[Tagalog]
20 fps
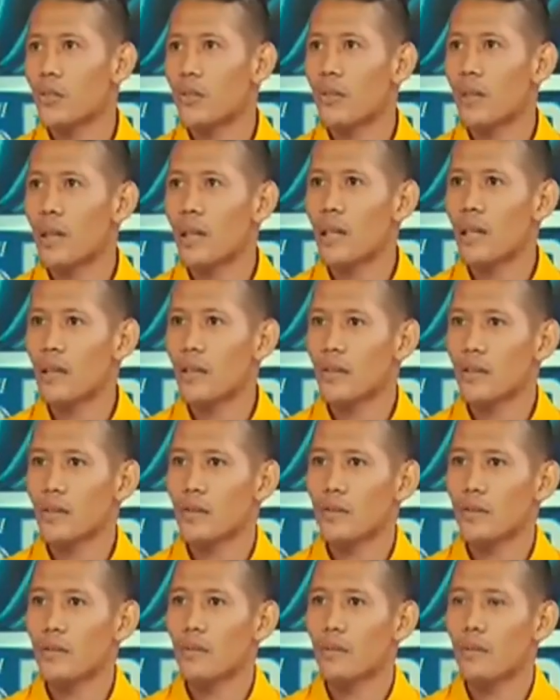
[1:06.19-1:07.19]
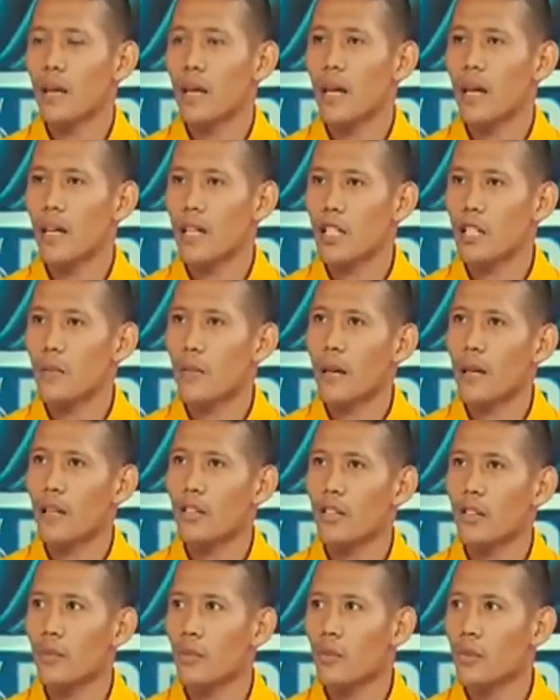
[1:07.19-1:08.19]
kumbaga, yung mga
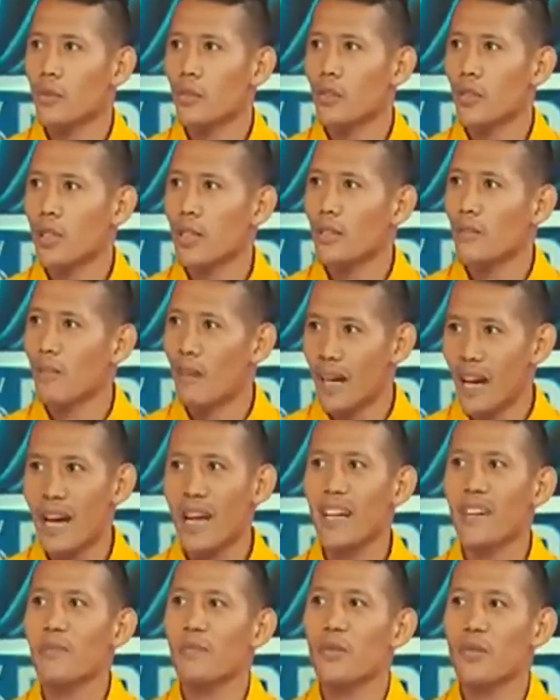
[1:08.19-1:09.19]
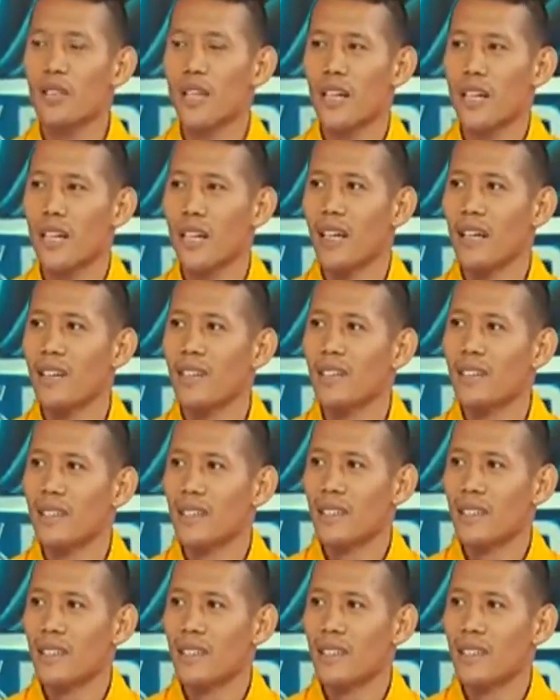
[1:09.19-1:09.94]
ka-sparring ko po doon ay magagaling po talaga.